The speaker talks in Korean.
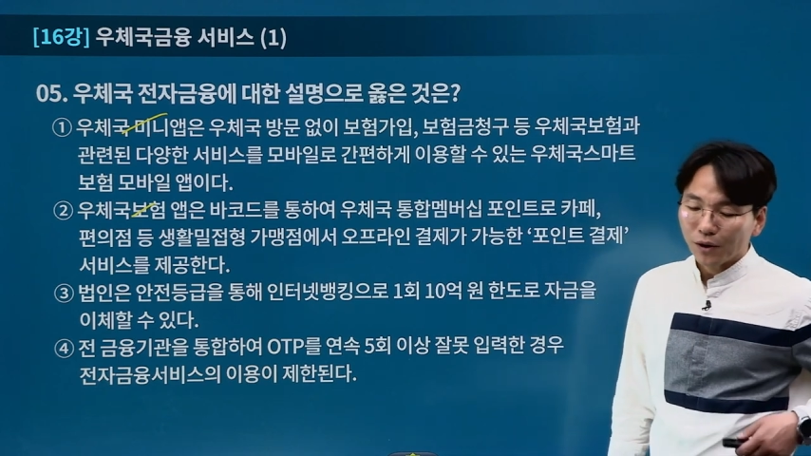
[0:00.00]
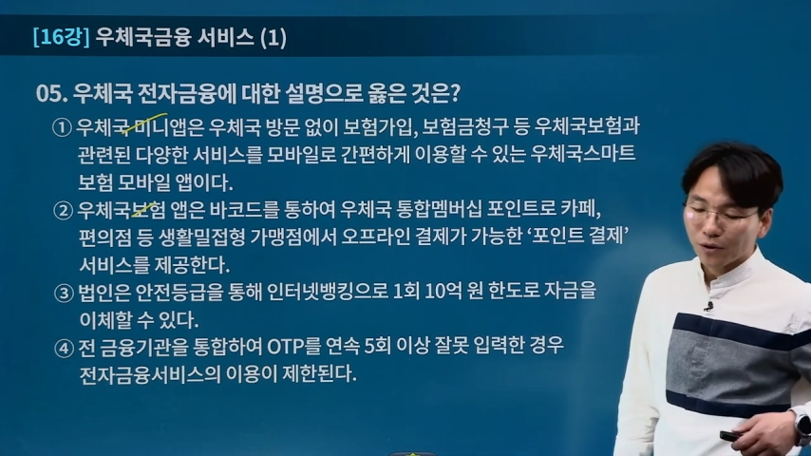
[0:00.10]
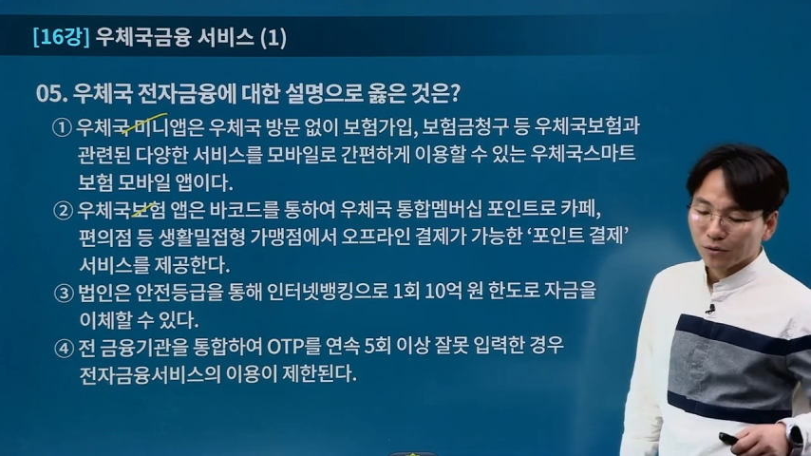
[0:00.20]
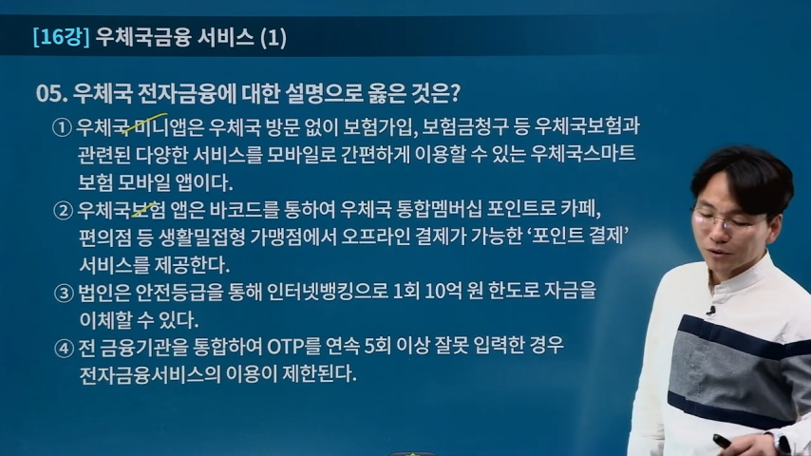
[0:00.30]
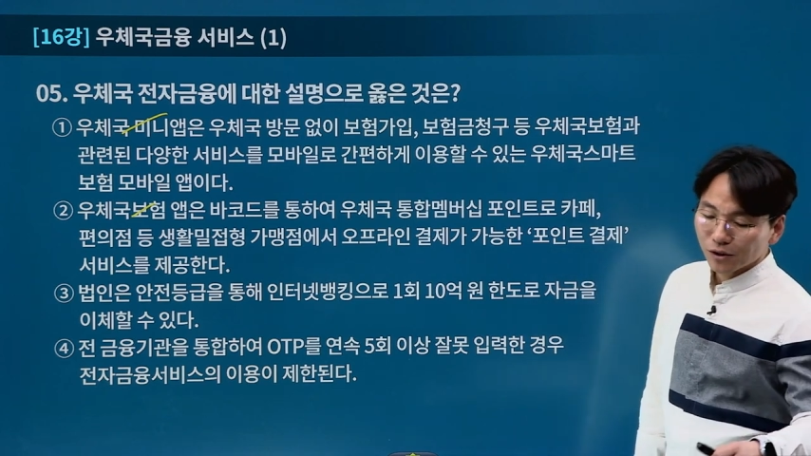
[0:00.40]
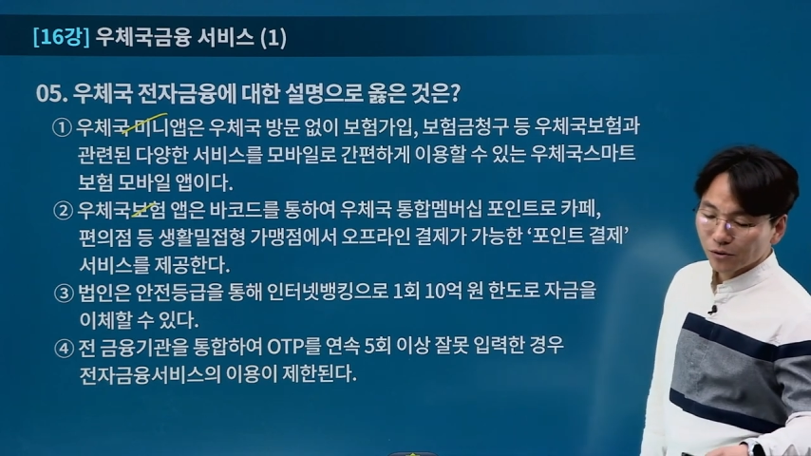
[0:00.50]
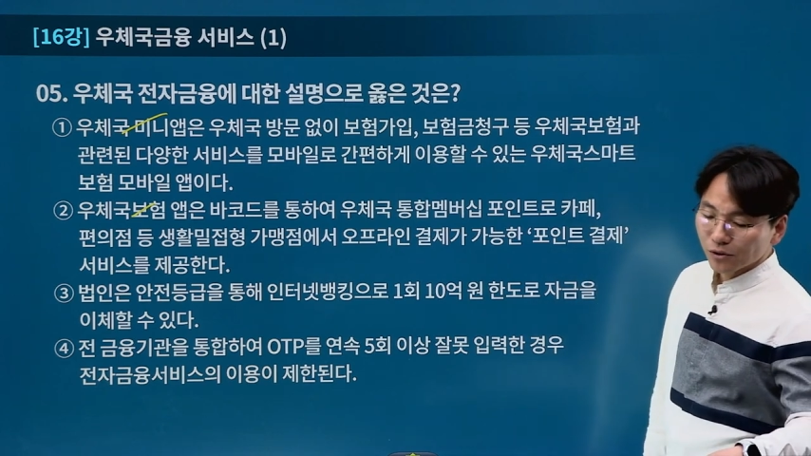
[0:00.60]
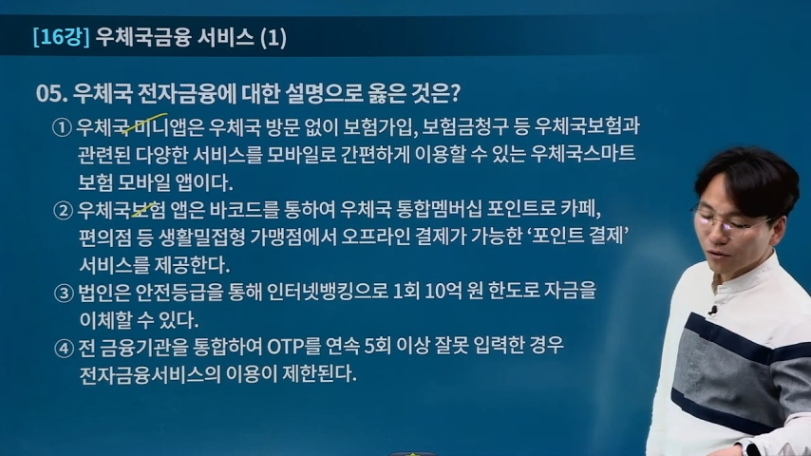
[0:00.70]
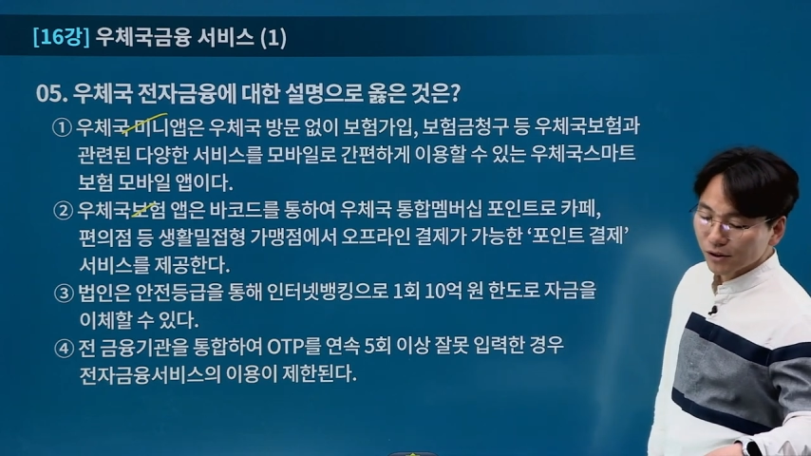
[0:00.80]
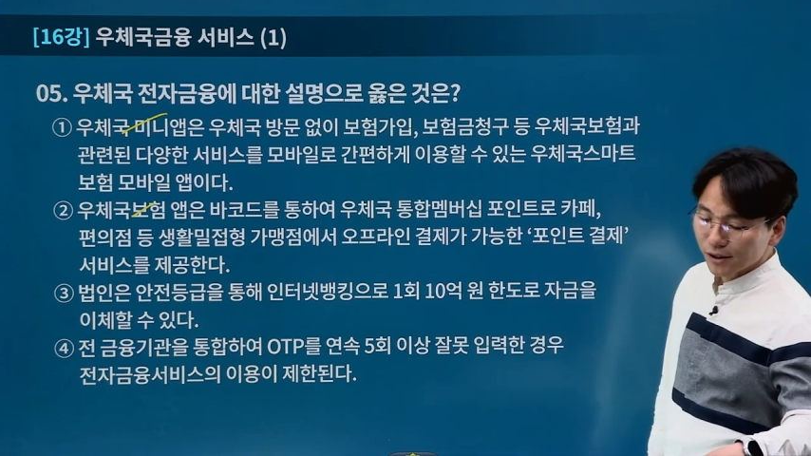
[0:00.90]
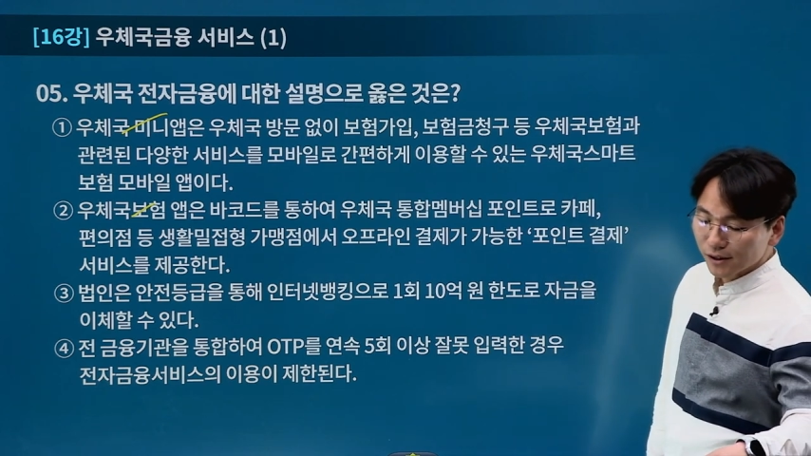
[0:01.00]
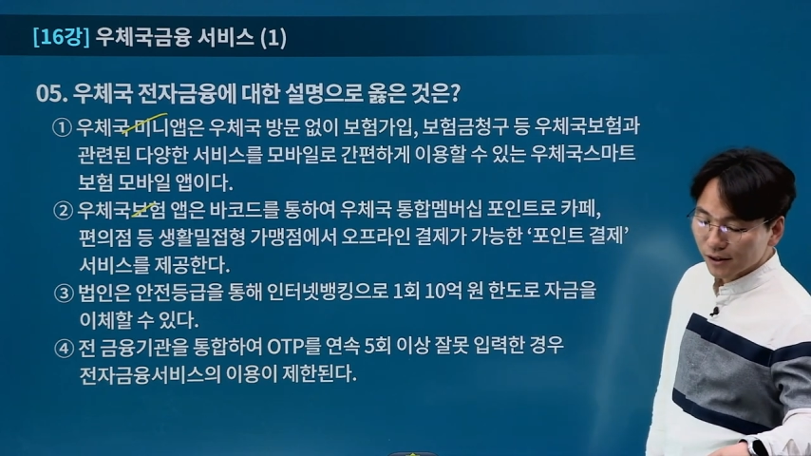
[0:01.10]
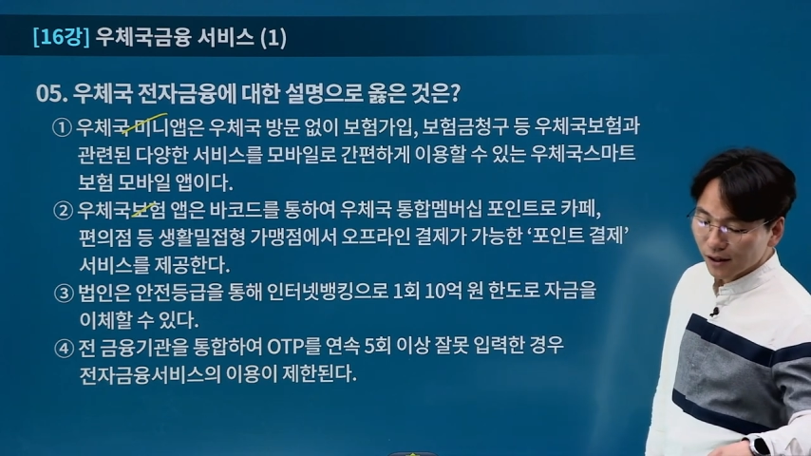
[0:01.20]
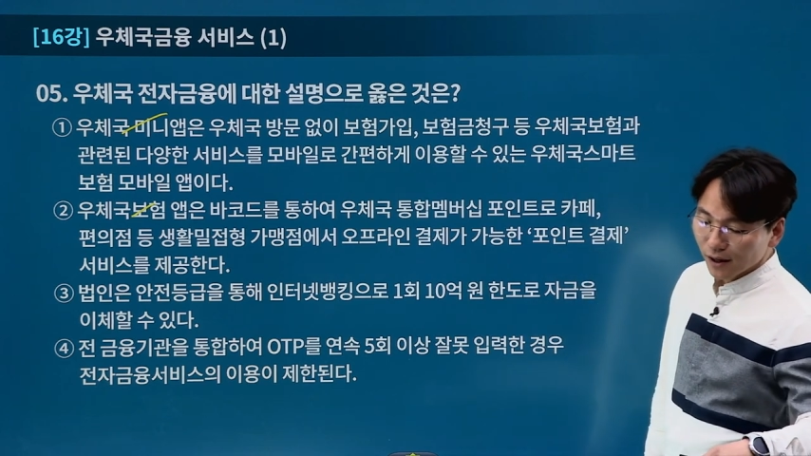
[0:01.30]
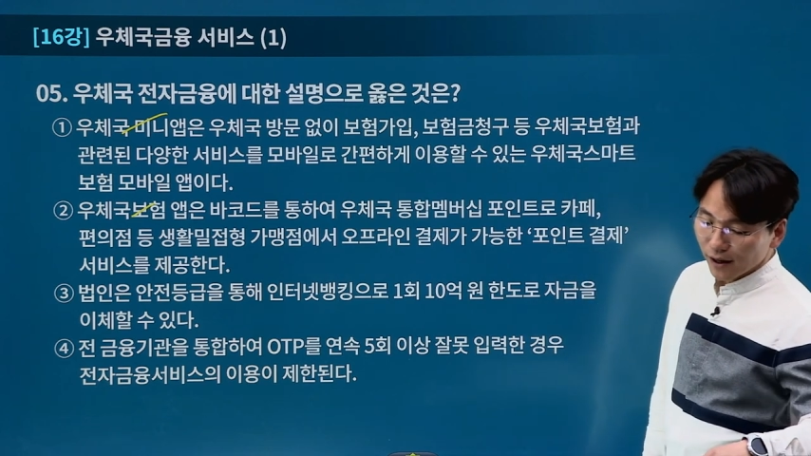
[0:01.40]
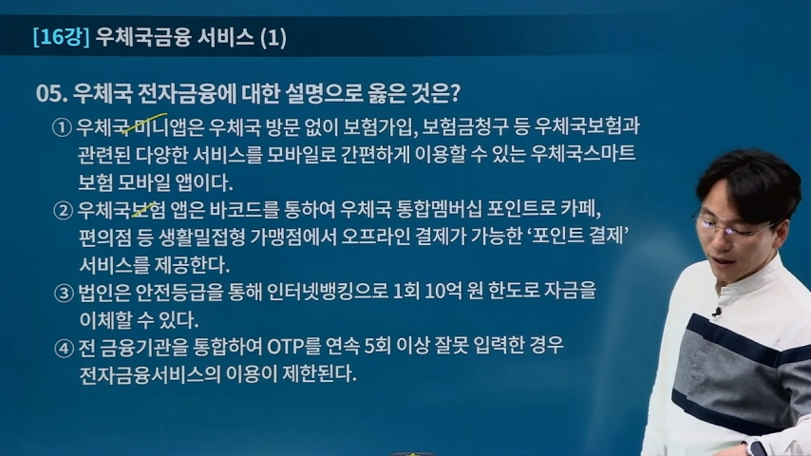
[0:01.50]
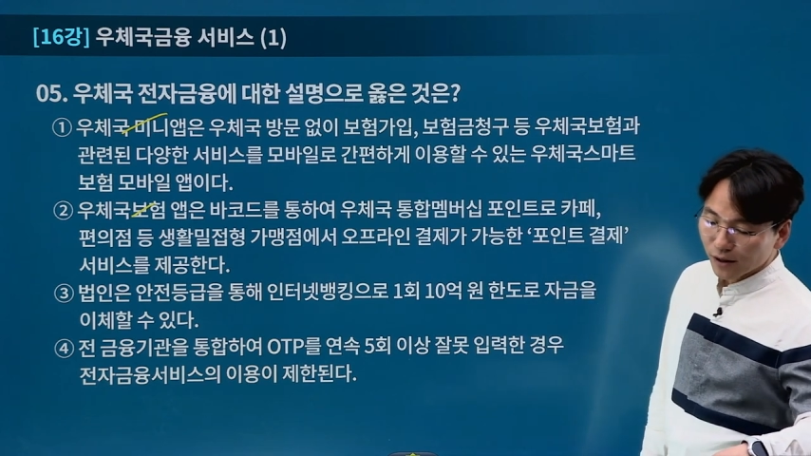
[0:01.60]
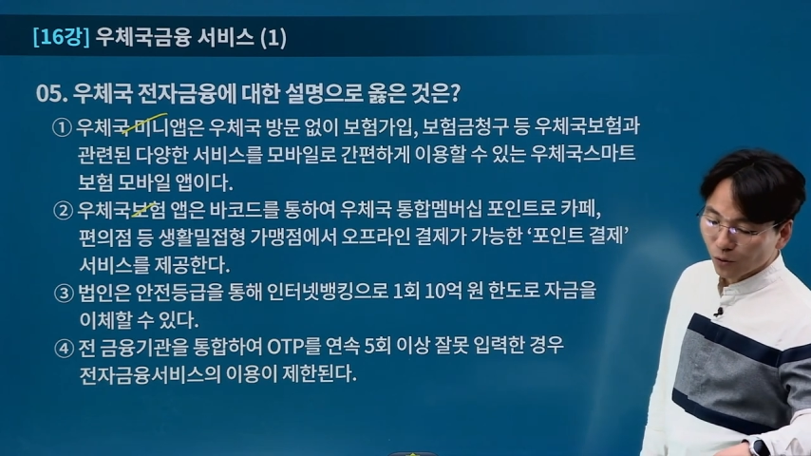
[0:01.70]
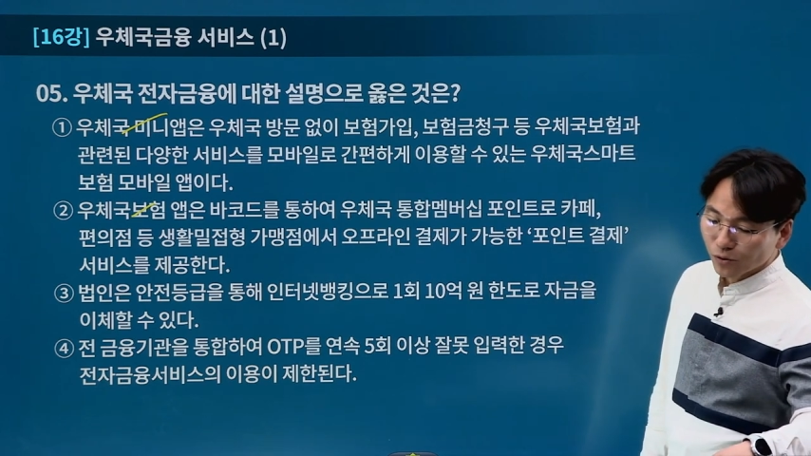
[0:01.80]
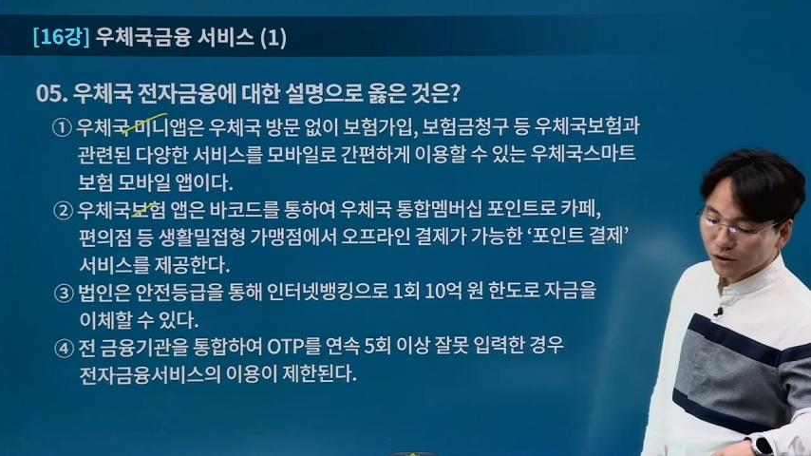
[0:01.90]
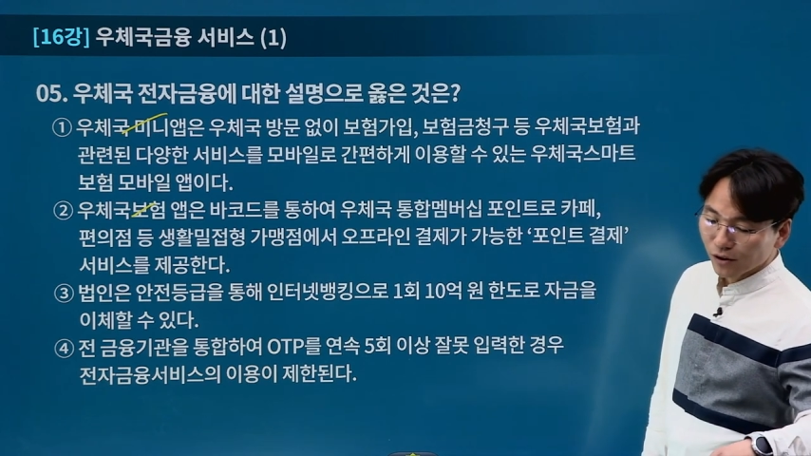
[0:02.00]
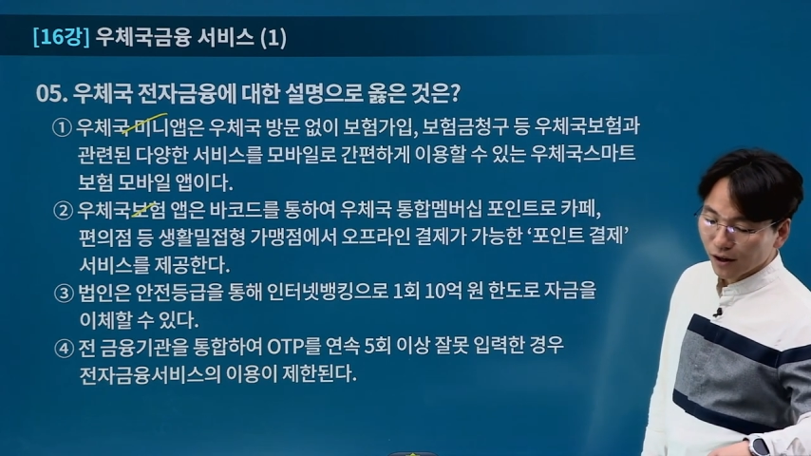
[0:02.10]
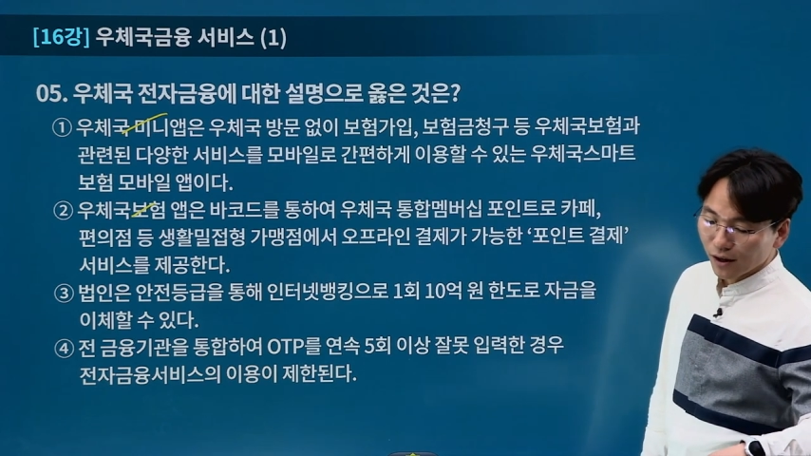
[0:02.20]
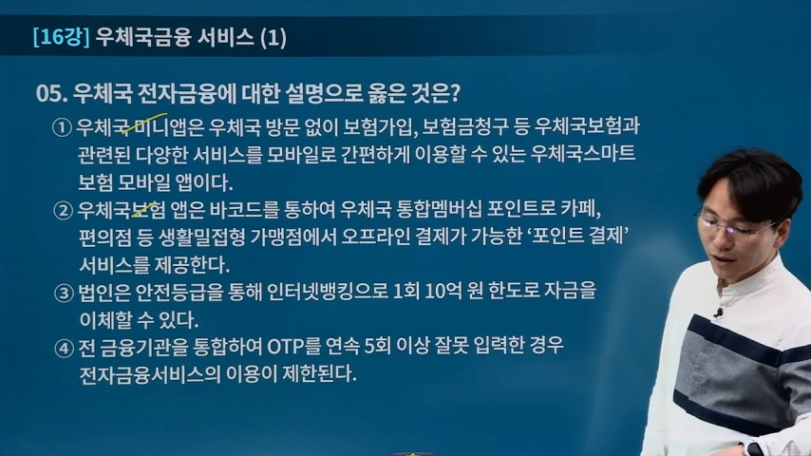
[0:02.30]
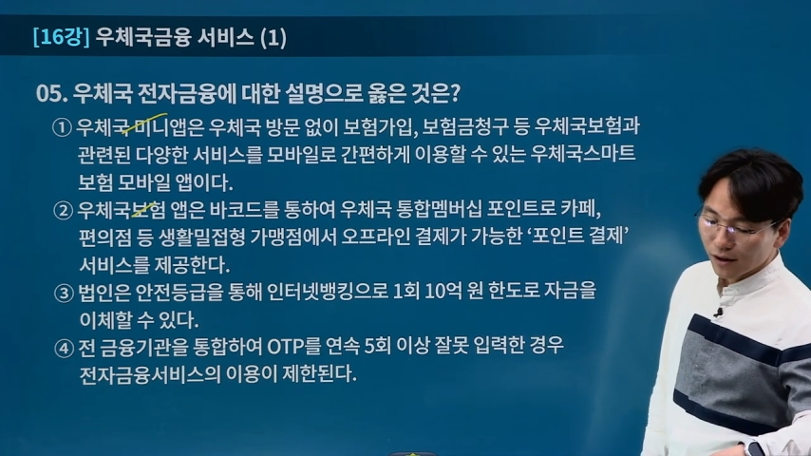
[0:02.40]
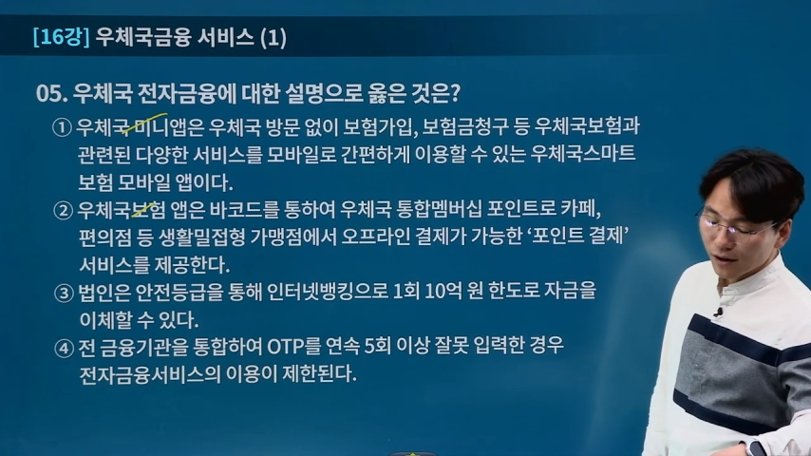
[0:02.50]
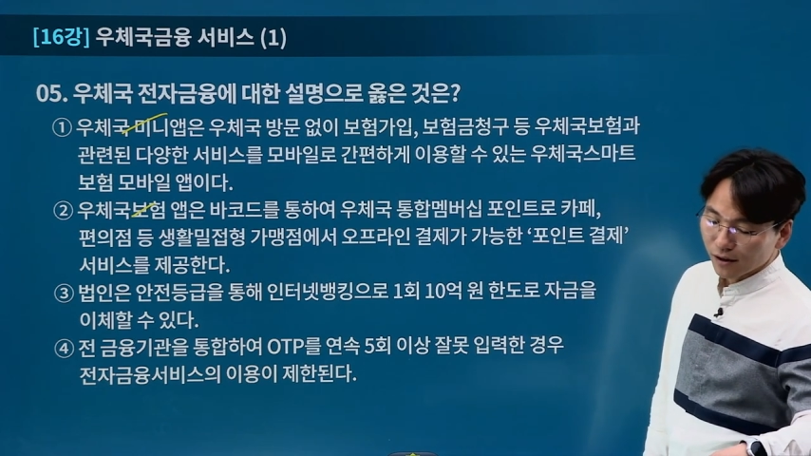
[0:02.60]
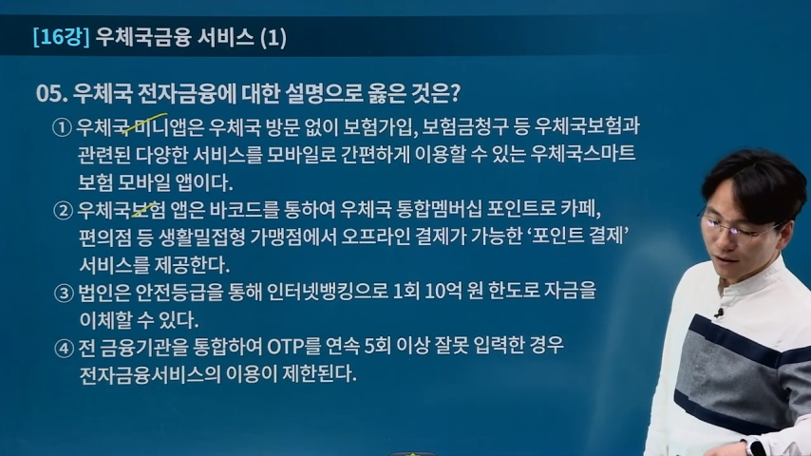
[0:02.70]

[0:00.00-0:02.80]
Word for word: 여러분들이 또 정리를 해 놓으셔야 어,